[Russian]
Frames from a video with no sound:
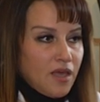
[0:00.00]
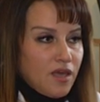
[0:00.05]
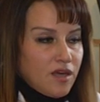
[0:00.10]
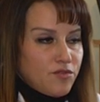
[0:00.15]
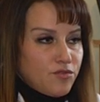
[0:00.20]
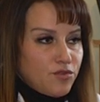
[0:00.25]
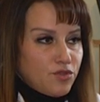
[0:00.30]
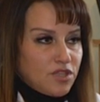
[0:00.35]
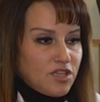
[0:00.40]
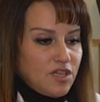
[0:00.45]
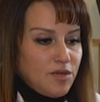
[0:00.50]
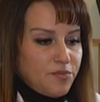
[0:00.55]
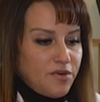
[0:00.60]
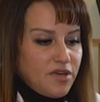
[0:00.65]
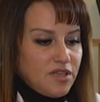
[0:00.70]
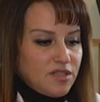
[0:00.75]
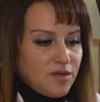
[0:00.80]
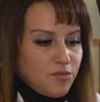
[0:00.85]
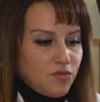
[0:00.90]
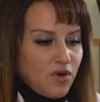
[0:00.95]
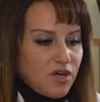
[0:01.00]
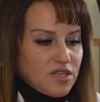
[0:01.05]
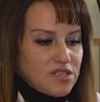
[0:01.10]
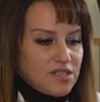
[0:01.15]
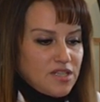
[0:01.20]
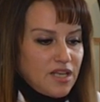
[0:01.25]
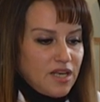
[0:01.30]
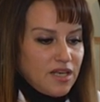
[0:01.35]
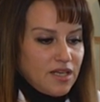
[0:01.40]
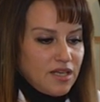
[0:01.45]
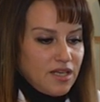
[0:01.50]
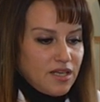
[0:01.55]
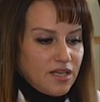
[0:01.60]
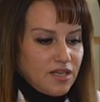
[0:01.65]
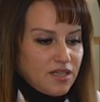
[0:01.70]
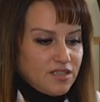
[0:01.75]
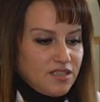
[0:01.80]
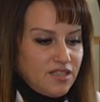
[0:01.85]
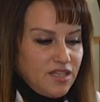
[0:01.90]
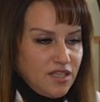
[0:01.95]
Вот, и поэтому остальные
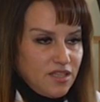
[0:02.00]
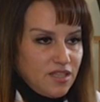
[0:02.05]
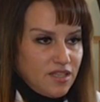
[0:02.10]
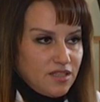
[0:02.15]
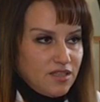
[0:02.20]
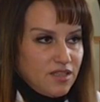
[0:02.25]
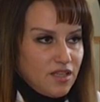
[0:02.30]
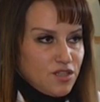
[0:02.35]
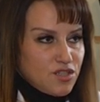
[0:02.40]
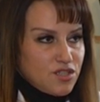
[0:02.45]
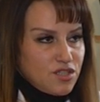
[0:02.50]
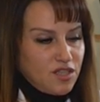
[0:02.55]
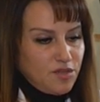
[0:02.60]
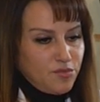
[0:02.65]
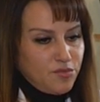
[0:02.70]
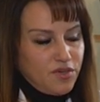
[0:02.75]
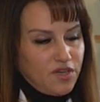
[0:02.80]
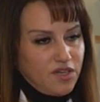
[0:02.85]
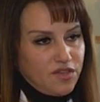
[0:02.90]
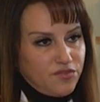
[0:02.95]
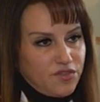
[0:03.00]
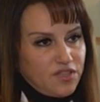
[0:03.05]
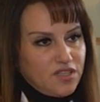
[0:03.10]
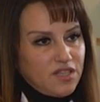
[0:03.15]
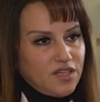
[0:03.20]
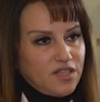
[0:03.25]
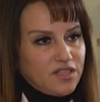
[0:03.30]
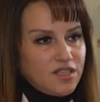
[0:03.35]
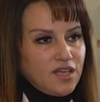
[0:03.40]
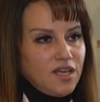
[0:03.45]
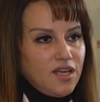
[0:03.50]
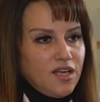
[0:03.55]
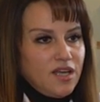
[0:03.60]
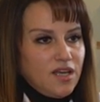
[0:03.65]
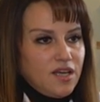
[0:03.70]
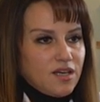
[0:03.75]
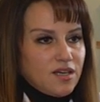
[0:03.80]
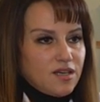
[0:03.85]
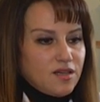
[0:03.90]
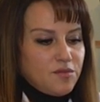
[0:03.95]
деньги должны были выделить
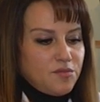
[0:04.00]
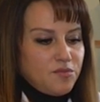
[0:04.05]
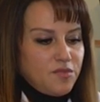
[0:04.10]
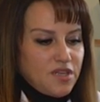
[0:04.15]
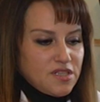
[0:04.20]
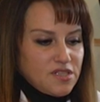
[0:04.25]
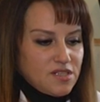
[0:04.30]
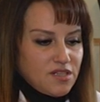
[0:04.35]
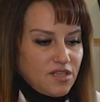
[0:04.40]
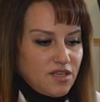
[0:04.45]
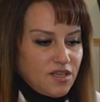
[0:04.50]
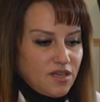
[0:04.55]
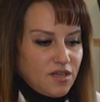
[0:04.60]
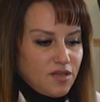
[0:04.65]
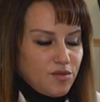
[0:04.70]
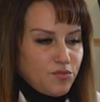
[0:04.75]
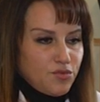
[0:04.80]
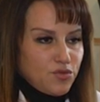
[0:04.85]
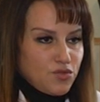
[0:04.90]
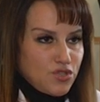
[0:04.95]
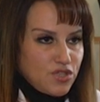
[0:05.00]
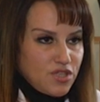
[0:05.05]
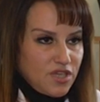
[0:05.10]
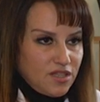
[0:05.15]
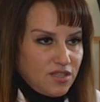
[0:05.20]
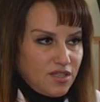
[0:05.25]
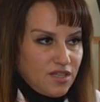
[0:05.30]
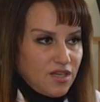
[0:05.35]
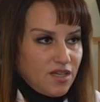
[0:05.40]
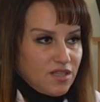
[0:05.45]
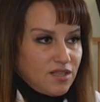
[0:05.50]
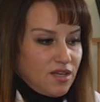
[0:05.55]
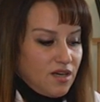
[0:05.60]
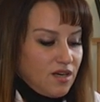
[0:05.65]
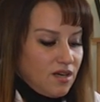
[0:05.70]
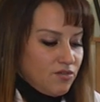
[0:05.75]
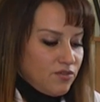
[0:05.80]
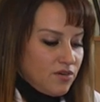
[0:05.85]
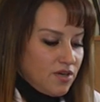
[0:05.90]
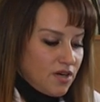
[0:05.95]
э, местные бюджеты.
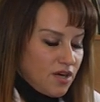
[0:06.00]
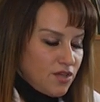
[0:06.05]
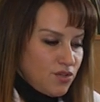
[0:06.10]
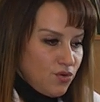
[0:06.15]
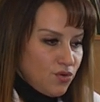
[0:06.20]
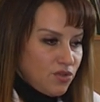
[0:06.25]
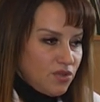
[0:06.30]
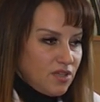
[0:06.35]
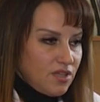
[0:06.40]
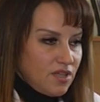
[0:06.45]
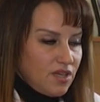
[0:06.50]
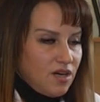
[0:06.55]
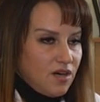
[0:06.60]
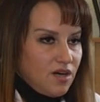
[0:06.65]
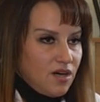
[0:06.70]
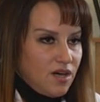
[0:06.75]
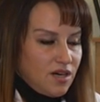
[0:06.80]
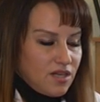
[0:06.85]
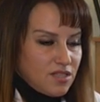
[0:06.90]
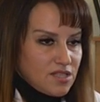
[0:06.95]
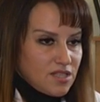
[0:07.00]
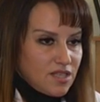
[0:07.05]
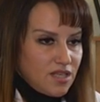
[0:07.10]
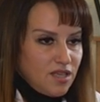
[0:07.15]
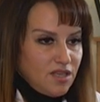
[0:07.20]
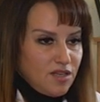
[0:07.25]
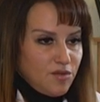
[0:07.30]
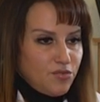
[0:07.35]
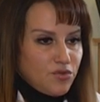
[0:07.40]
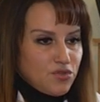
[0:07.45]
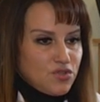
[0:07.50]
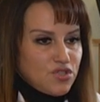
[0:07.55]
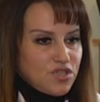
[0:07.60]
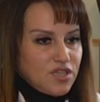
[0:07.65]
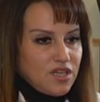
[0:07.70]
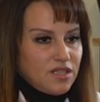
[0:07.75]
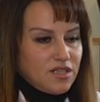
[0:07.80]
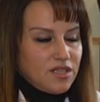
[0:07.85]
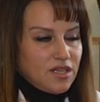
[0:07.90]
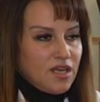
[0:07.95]
Это районные, городские
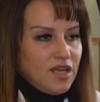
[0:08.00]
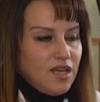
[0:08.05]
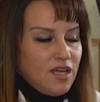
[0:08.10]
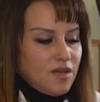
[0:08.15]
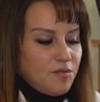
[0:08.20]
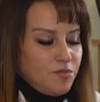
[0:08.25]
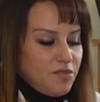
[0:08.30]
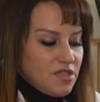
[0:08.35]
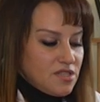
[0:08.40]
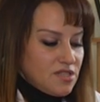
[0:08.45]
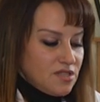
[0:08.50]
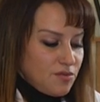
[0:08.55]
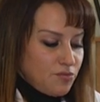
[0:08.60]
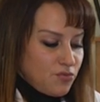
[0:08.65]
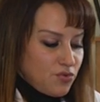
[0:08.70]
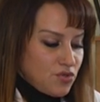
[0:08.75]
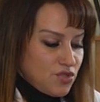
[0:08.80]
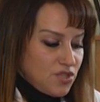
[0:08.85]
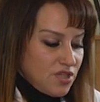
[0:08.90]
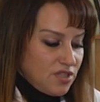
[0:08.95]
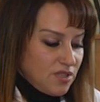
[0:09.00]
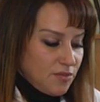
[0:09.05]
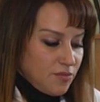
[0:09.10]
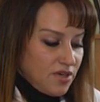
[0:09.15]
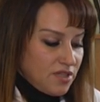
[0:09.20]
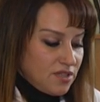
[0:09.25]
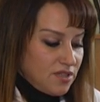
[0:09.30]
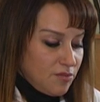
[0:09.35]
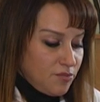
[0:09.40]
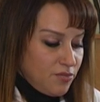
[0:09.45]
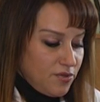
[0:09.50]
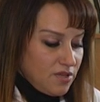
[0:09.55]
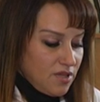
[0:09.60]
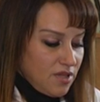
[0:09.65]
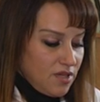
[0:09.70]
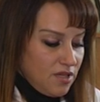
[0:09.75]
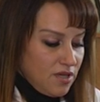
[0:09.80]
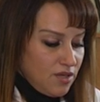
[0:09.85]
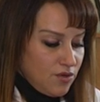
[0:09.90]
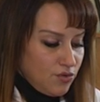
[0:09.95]
бюджеты. Местным бюджетам это
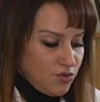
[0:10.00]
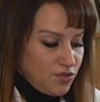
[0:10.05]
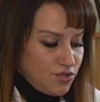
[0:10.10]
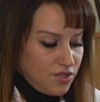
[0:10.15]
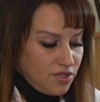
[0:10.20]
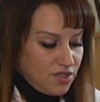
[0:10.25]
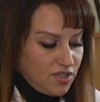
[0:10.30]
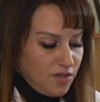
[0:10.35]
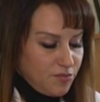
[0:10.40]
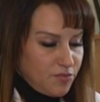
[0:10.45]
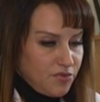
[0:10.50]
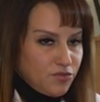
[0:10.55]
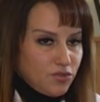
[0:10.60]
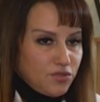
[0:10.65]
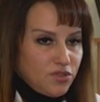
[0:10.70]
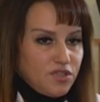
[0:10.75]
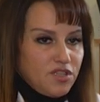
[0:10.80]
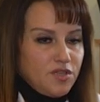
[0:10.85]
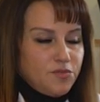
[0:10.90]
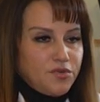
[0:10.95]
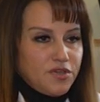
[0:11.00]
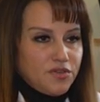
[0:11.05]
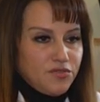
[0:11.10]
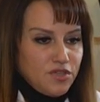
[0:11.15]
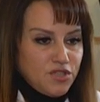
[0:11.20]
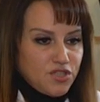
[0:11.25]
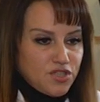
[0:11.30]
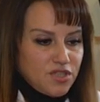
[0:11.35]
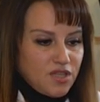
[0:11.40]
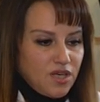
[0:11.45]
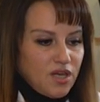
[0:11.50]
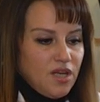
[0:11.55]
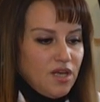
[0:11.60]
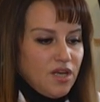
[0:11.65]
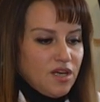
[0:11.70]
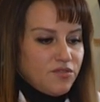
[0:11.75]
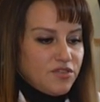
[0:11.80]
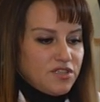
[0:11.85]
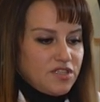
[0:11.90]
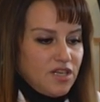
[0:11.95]
было очень как бы вот непривычно
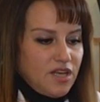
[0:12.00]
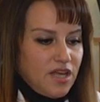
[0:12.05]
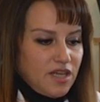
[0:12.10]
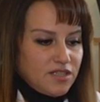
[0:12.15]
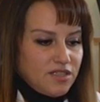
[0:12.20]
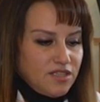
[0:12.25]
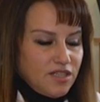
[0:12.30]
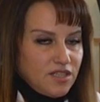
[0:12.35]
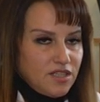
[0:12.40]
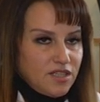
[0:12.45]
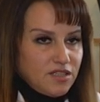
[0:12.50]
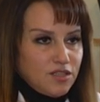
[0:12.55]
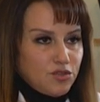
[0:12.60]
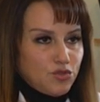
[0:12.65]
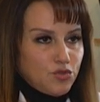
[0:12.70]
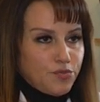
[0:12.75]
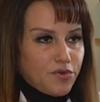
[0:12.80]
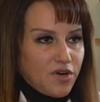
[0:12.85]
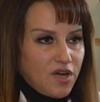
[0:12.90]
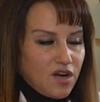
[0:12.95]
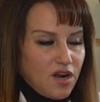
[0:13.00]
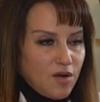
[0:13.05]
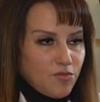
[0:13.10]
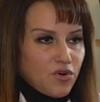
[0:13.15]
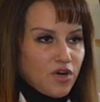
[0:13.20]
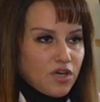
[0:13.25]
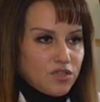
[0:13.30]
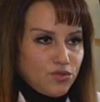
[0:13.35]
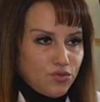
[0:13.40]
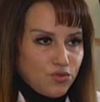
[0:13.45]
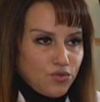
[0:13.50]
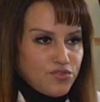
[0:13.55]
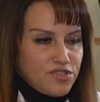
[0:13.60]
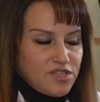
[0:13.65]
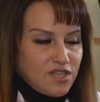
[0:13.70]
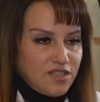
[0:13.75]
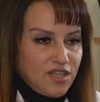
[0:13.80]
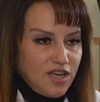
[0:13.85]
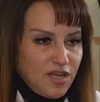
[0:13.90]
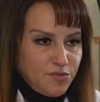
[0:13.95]
выделять деньги на ту программу, которую
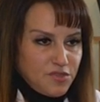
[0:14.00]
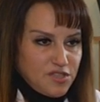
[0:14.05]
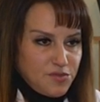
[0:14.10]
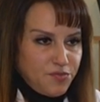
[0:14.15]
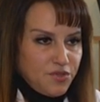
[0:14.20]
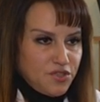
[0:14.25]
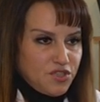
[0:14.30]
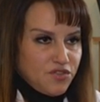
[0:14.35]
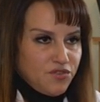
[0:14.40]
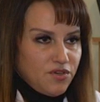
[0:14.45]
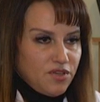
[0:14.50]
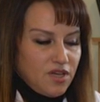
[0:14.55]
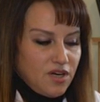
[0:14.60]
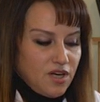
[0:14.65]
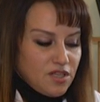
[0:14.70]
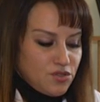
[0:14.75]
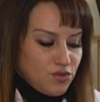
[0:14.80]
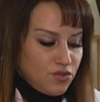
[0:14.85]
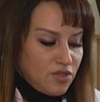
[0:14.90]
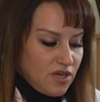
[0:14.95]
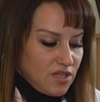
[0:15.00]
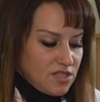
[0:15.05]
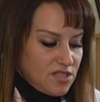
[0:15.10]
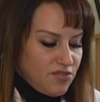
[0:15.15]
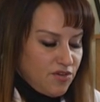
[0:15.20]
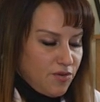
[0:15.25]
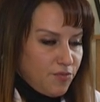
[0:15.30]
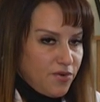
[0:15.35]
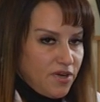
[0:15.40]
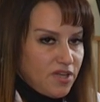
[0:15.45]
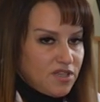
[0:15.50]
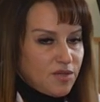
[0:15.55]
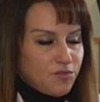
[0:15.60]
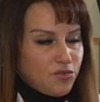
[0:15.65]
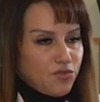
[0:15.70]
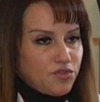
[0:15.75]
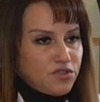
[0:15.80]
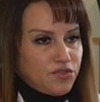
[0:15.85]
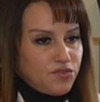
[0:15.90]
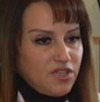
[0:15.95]
всегда обеспечивала поддерживало государство.
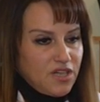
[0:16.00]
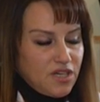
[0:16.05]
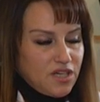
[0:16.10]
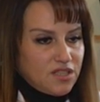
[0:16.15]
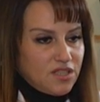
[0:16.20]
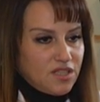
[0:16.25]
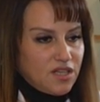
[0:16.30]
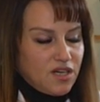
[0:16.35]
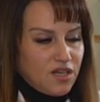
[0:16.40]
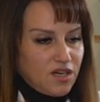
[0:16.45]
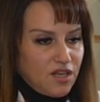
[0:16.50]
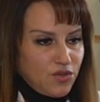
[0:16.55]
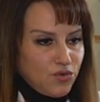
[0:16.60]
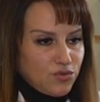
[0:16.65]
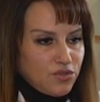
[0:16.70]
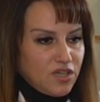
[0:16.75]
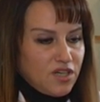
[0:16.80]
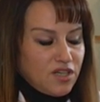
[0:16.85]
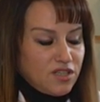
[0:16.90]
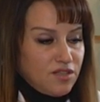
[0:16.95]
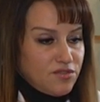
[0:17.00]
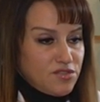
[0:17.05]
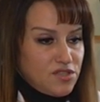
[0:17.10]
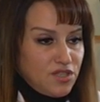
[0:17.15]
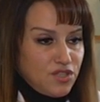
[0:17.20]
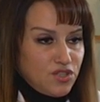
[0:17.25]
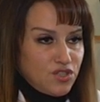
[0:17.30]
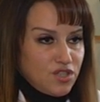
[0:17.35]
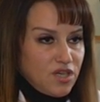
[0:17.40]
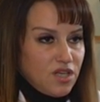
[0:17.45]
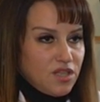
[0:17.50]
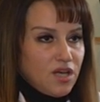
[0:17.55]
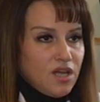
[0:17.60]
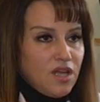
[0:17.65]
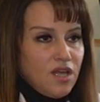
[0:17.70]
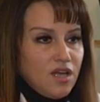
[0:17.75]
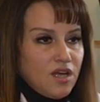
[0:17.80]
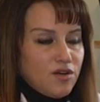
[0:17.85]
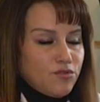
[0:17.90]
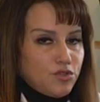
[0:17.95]
Поэтому вот в некоторых районах это встречало
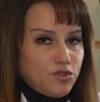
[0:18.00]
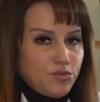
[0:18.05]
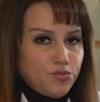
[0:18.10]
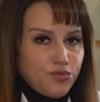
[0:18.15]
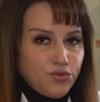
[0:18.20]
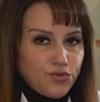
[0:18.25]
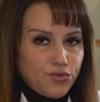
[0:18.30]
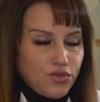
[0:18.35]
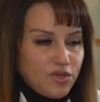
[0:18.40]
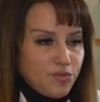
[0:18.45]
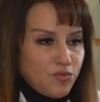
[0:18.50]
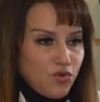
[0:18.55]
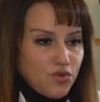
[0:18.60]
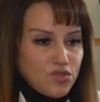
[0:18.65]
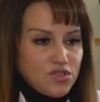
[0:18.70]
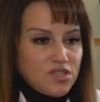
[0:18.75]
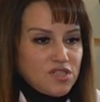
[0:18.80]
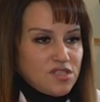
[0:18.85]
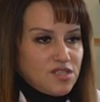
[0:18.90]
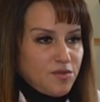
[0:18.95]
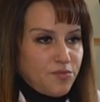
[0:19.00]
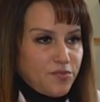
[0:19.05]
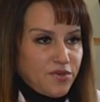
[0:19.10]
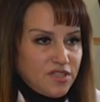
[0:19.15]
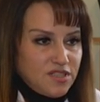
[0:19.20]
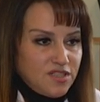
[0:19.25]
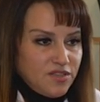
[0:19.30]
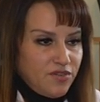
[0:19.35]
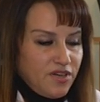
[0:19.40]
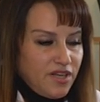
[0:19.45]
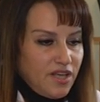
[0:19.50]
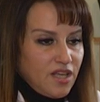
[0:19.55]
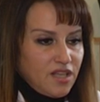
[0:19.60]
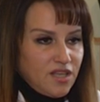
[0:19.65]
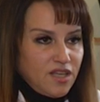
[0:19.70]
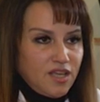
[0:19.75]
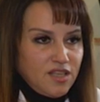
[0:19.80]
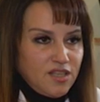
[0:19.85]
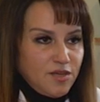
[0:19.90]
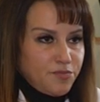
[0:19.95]
вот бурю эмоций,
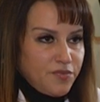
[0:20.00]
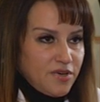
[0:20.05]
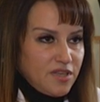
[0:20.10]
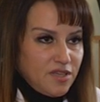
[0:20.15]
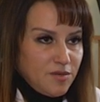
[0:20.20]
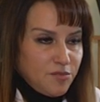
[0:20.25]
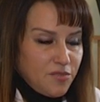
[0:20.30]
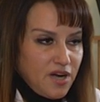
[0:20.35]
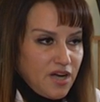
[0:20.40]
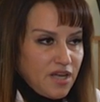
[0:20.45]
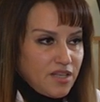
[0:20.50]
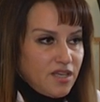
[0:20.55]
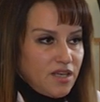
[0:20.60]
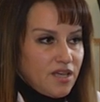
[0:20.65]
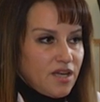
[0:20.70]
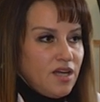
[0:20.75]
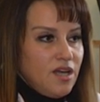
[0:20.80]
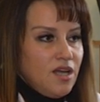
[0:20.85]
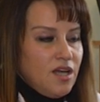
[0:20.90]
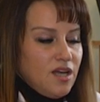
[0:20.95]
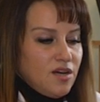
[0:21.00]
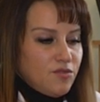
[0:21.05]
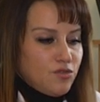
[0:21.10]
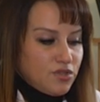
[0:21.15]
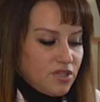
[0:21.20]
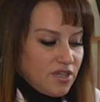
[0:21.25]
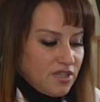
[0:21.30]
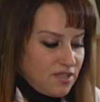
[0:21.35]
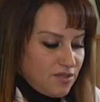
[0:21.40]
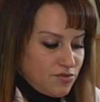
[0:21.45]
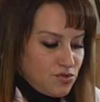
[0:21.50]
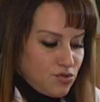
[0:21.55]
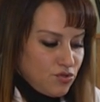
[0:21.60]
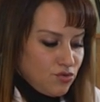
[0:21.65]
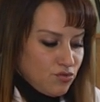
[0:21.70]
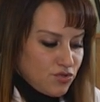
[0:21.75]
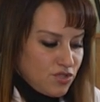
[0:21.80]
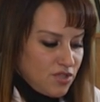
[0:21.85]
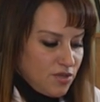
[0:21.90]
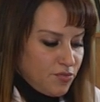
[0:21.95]
сопротивление, непонимание. Вот это все
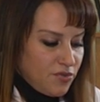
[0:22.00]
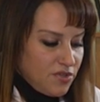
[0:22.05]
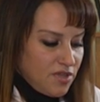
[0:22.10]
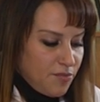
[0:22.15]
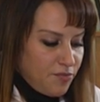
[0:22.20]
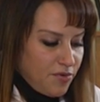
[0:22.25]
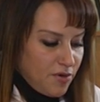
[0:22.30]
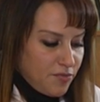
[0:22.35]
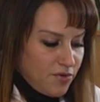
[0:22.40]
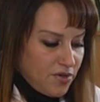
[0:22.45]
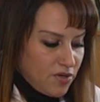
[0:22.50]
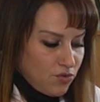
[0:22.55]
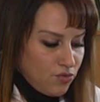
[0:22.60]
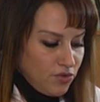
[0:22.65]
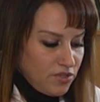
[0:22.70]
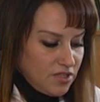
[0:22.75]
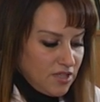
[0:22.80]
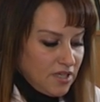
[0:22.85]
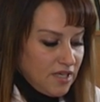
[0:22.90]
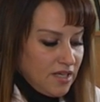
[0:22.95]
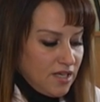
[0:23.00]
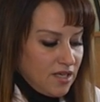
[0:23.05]
нужно было побороть.